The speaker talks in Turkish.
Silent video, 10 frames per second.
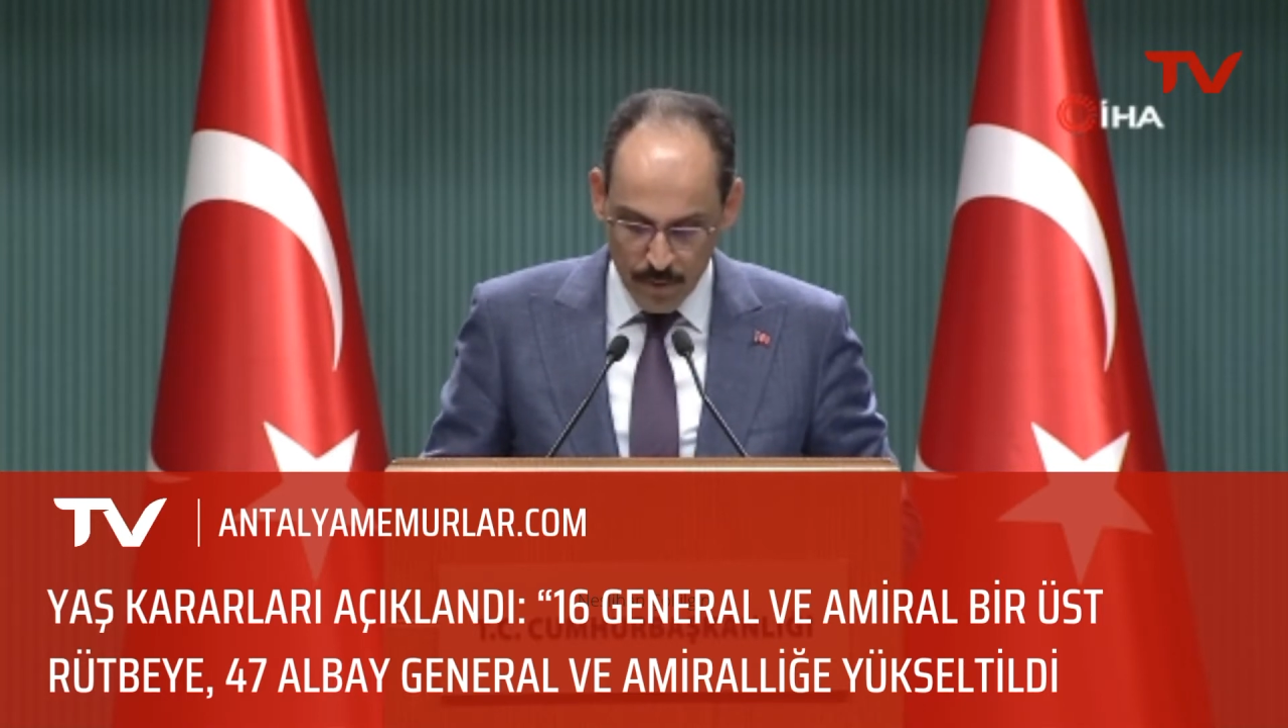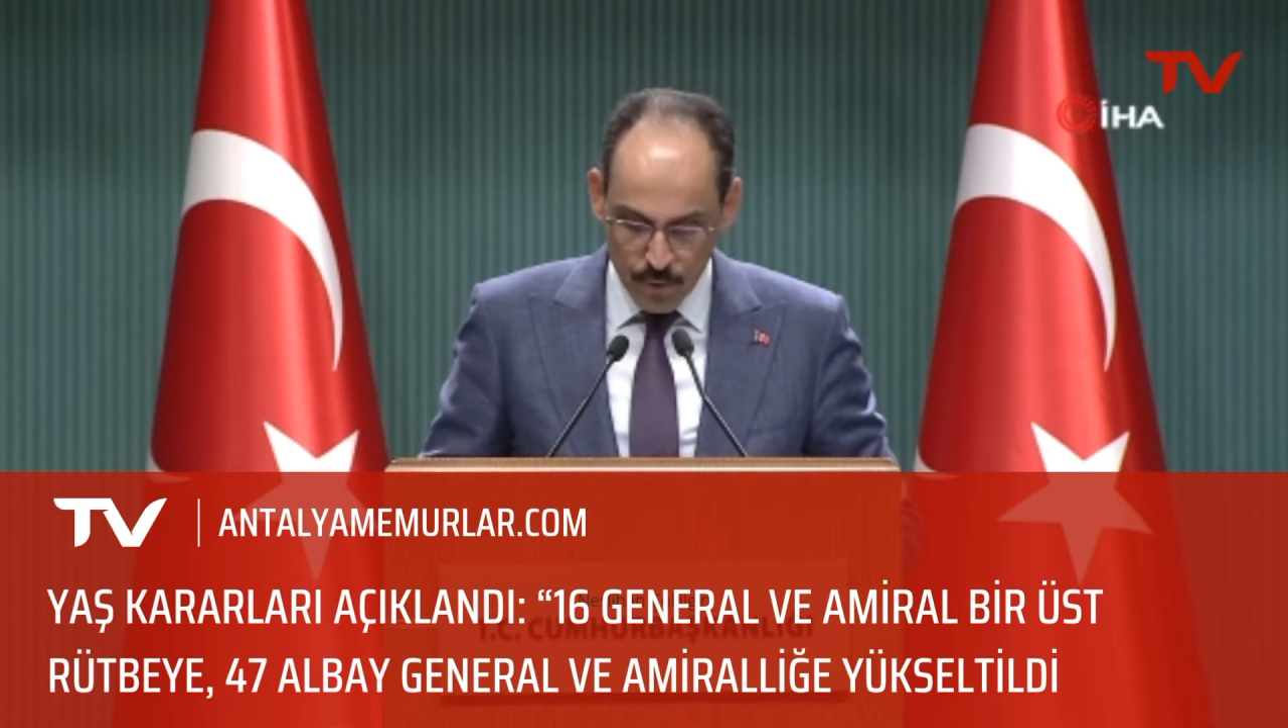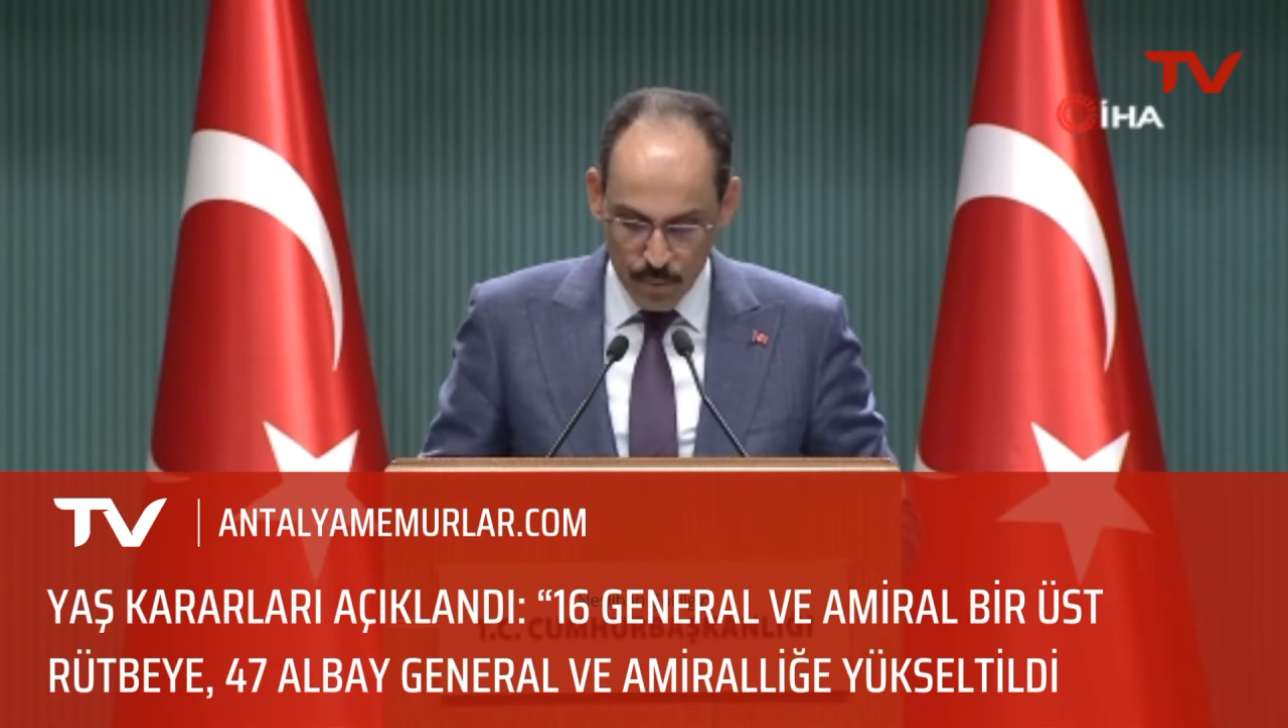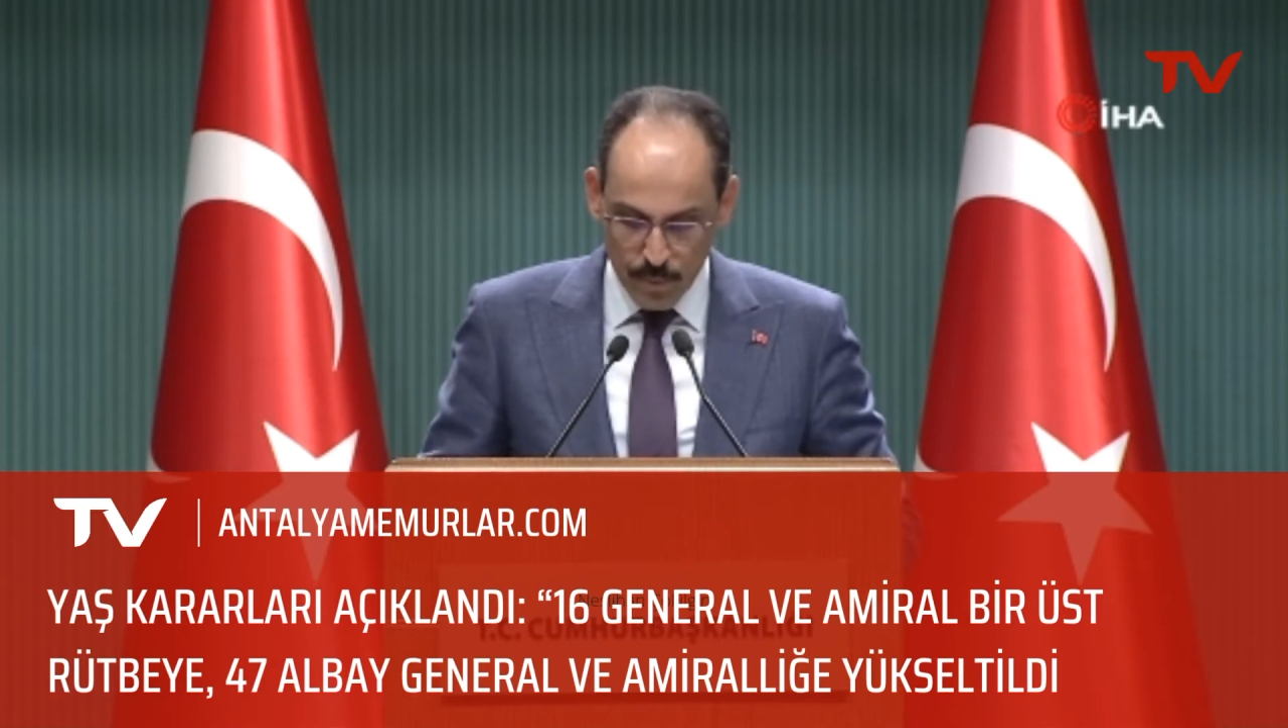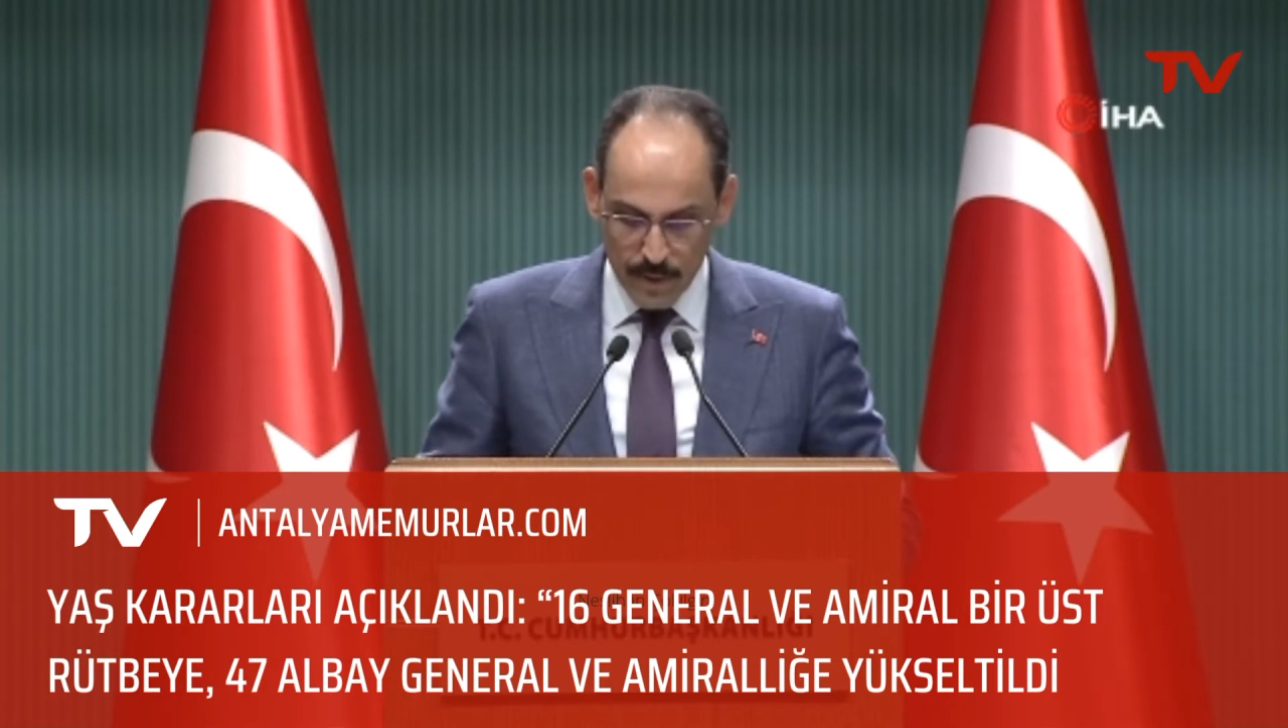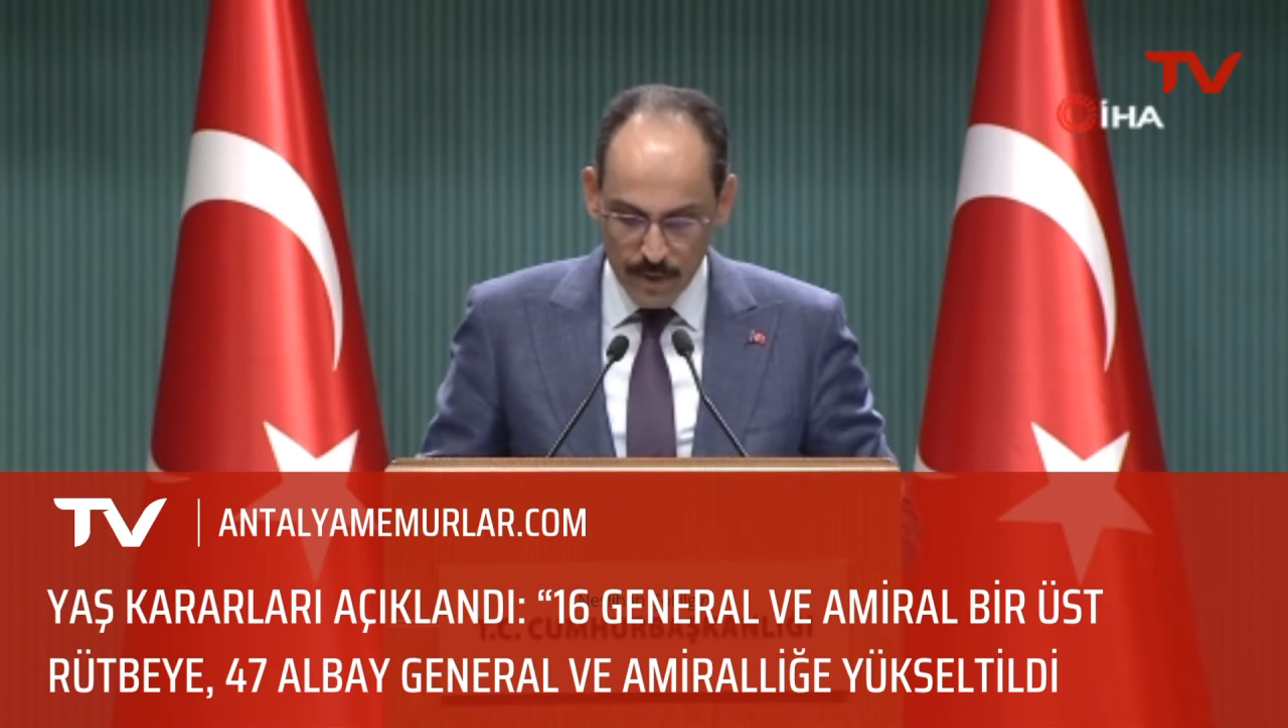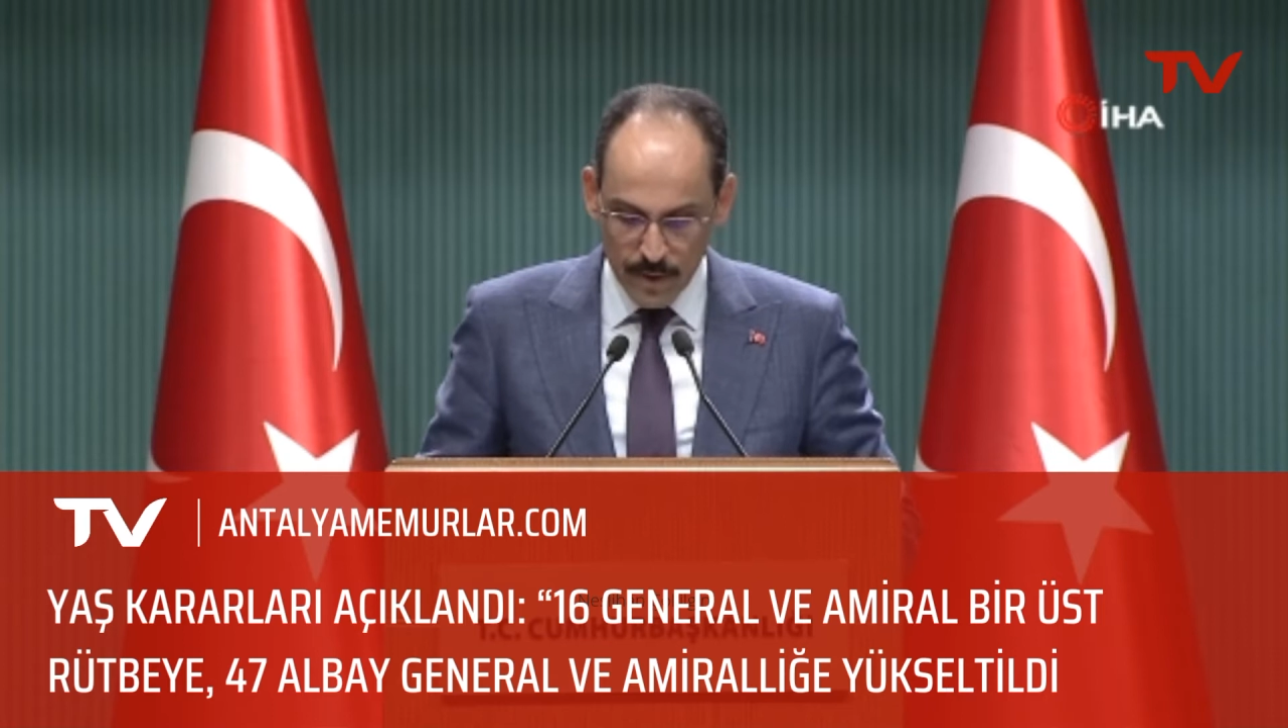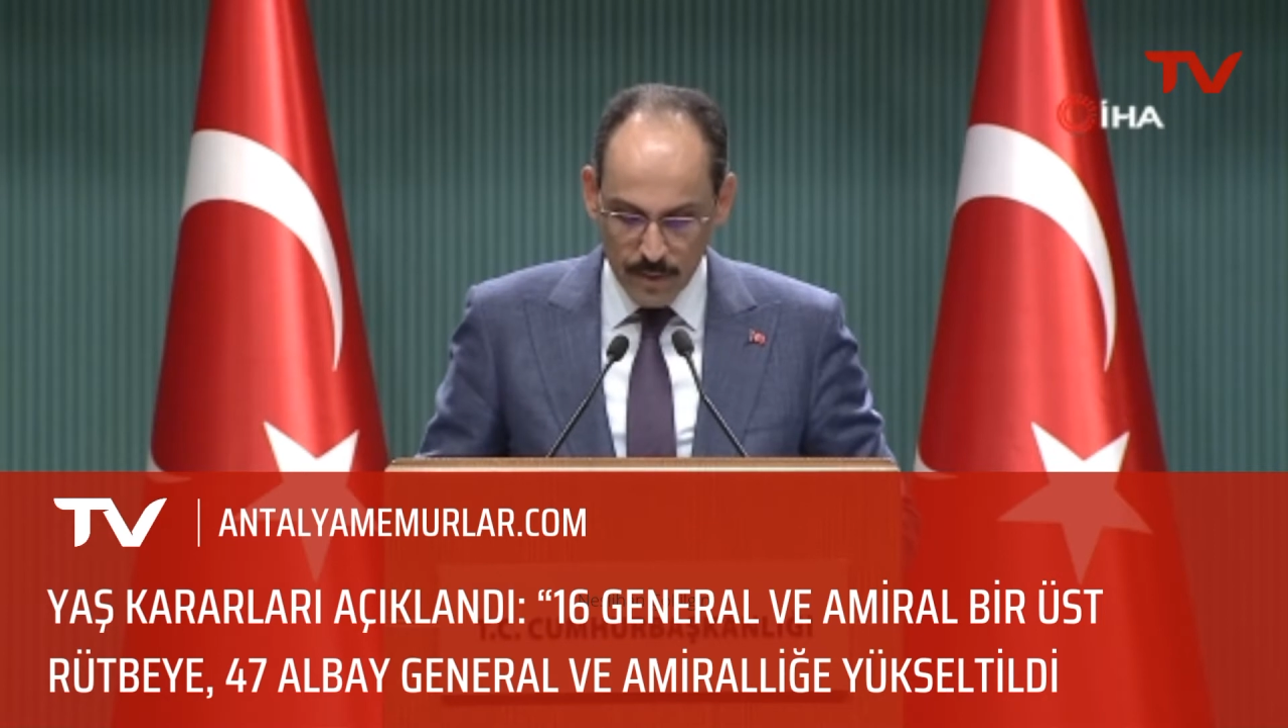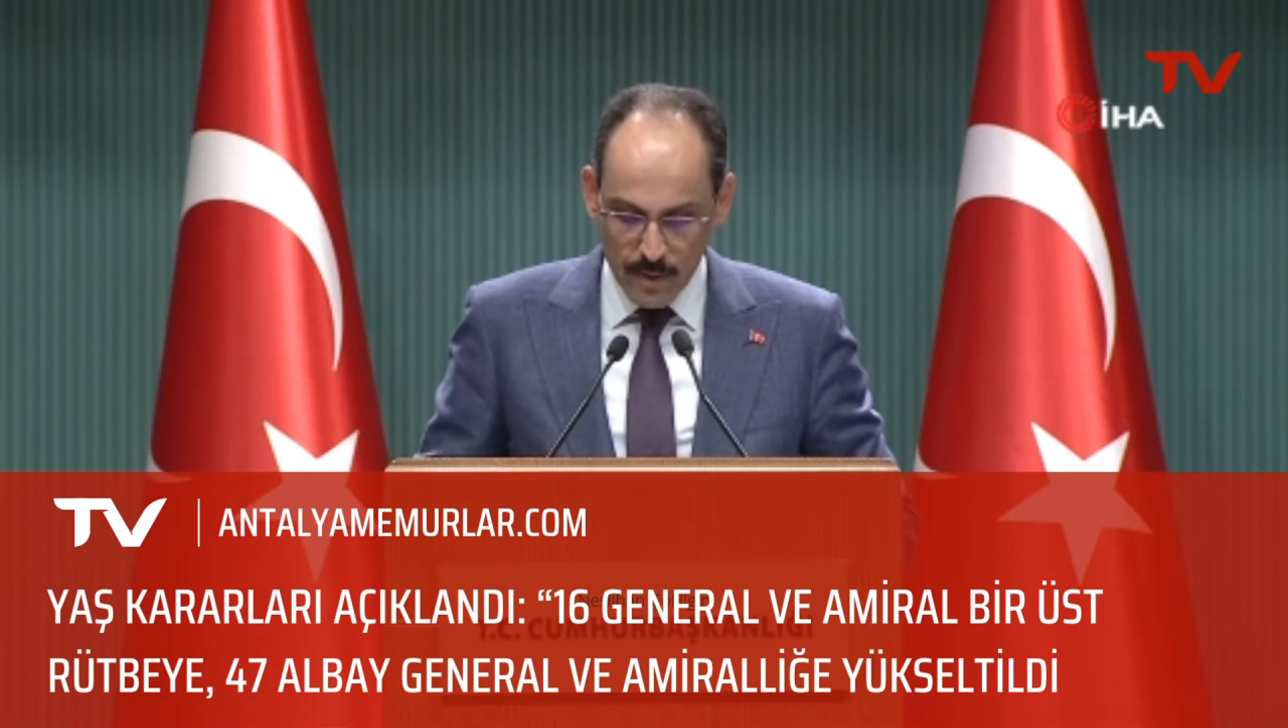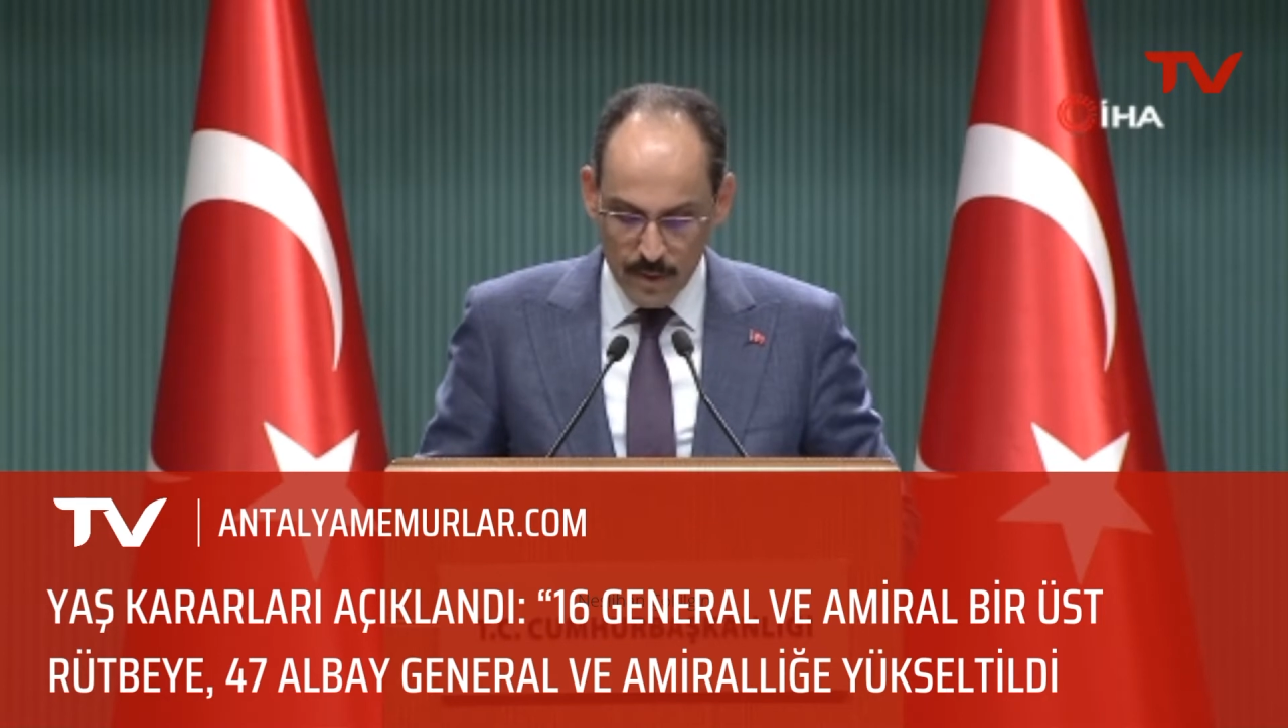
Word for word: Cumhurbaşkanımız